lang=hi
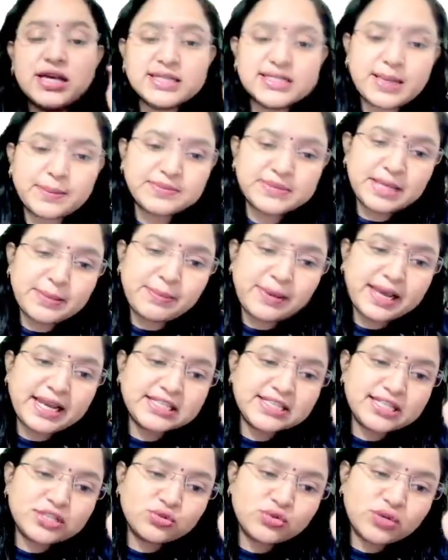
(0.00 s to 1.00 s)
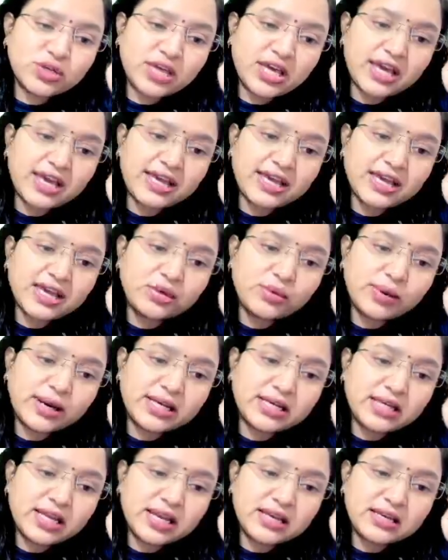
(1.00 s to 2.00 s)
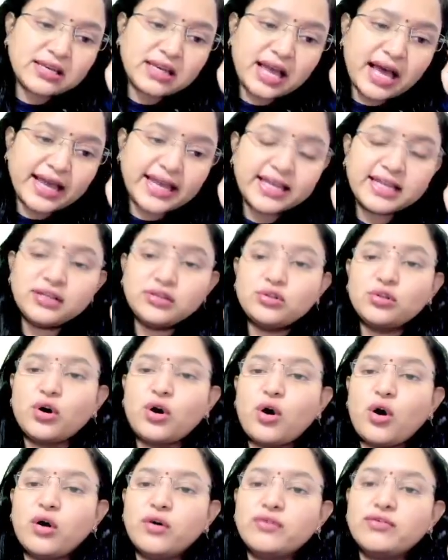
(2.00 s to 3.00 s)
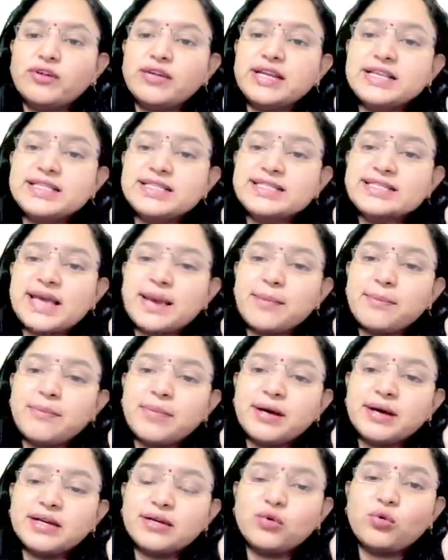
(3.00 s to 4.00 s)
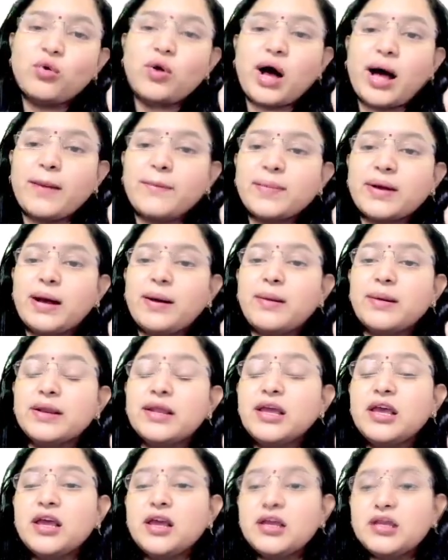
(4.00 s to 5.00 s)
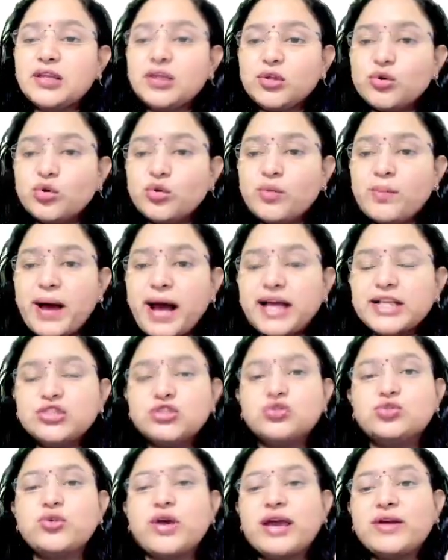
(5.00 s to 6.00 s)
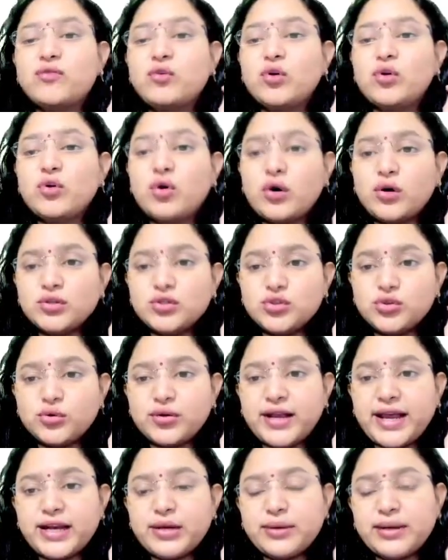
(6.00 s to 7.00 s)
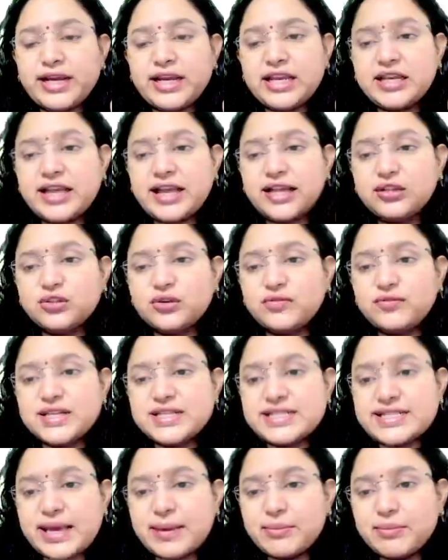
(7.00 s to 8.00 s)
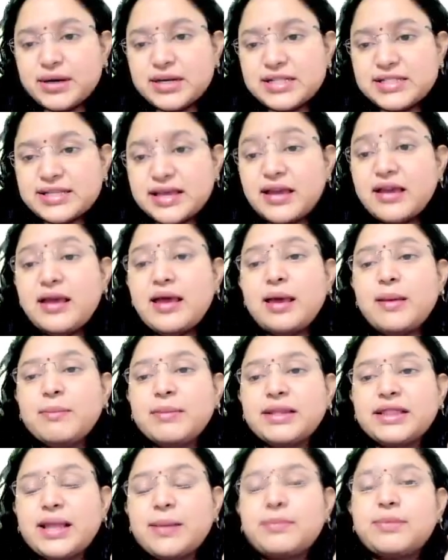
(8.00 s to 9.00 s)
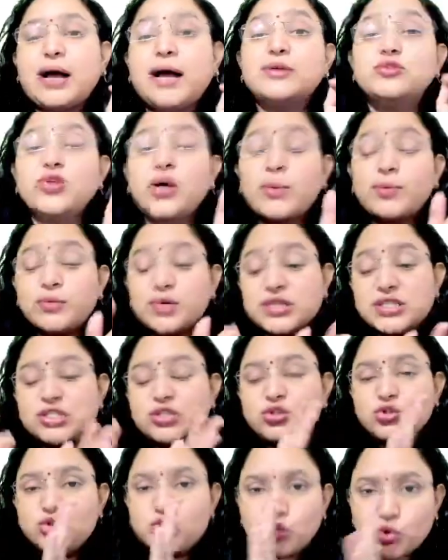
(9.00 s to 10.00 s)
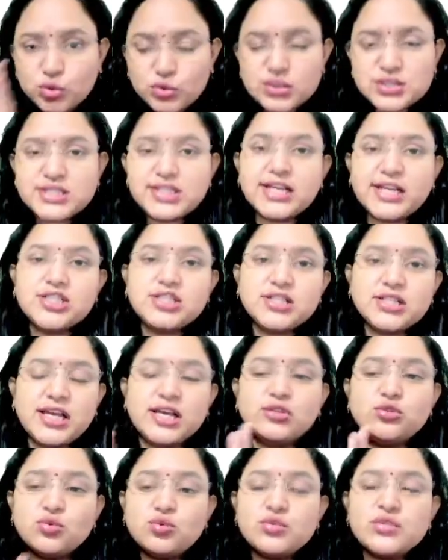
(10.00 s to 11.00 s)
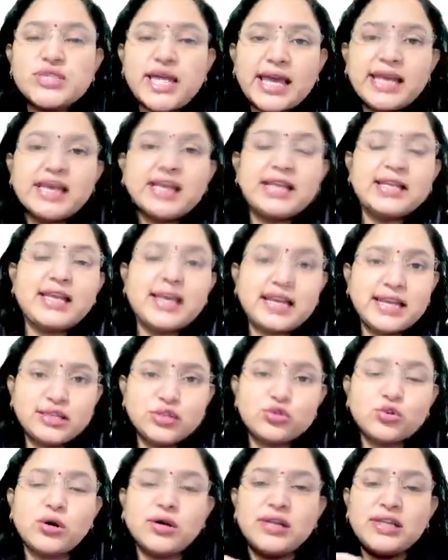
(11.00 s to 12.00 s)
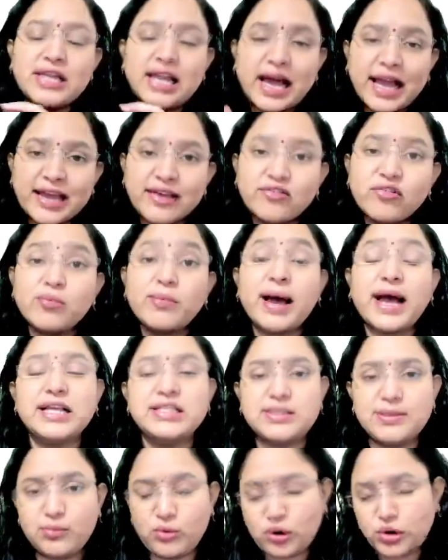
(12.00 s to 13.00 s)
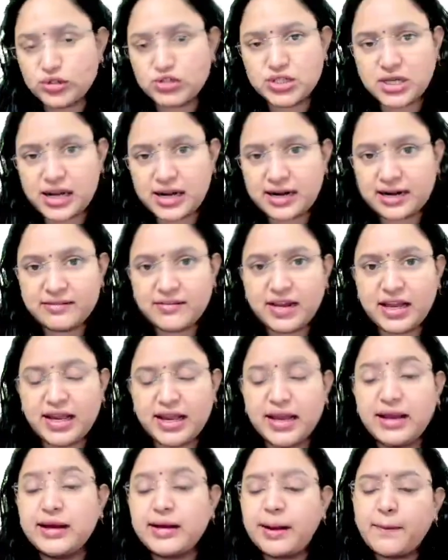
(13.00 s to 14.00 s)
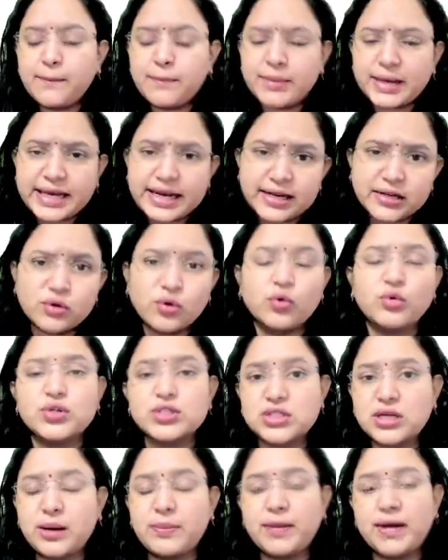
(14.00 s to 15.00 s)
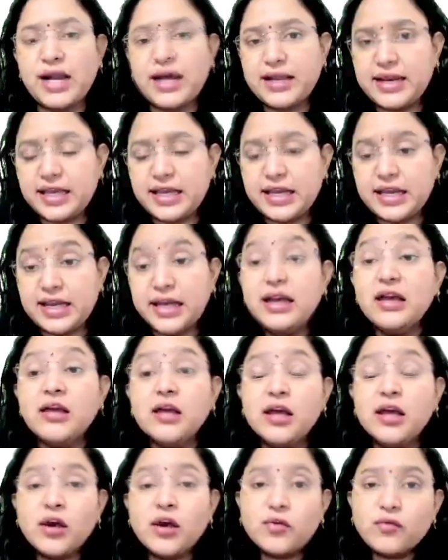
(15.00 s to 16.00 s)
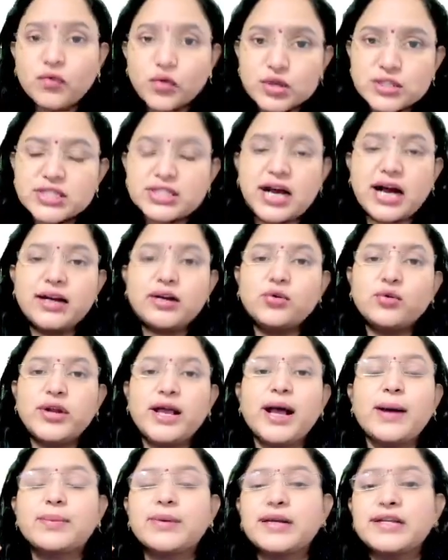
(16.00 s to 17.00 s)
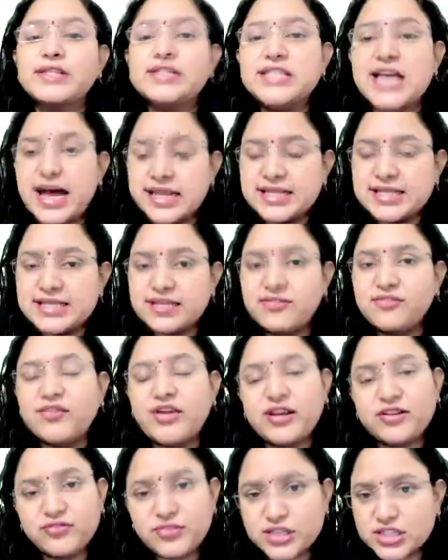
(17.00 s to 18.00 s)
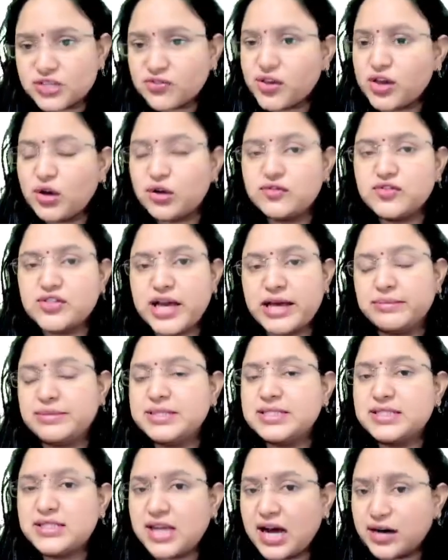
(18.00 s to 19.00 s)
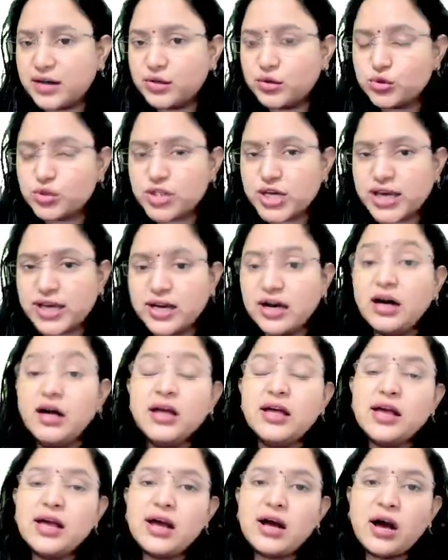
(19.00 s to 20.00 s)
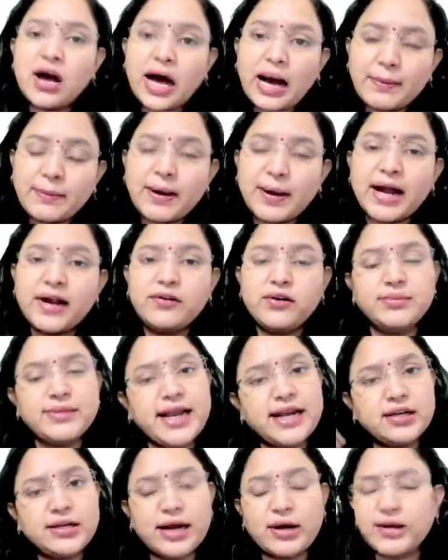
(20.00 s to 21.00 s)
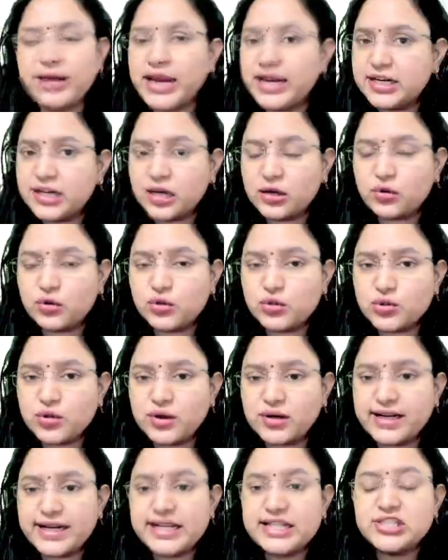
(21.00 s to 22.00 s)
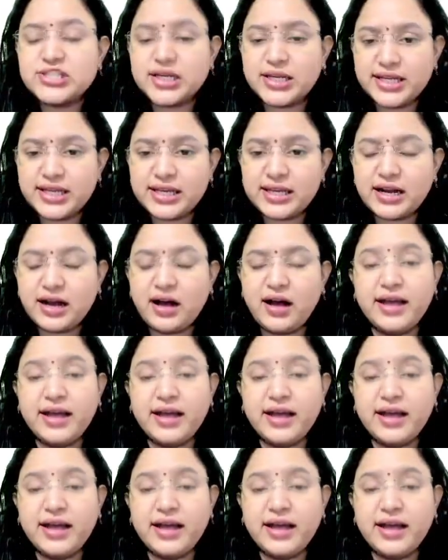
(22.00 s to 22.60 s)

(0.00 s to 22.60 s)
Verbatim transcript: सबसे पहली चीज़ तो ये है कि ट्वेंटी नाइन्थ ऑफ डिसम्बर को आपका न्यू बैच जो है वो लॉन्च हो रहा है ट्वेंटी नाइन्थ ऑफ डिसम्बर से मतलब का जो आपको जून सेशन या जून साइकिल के लिए जो लाइव बैच हम लॉन्च करने वाले हैं कम्प्लीट कोर्स का पढ़ाने के लिए वो स्टार्ट हो रहा है आपका जैन से फर्स्ट वीक ऑफ जैन में स्टार्ट हो जाएगा अपार्ट फ्रॉम दैट गेट का कोर्स ऑलरेडी चल ही रहा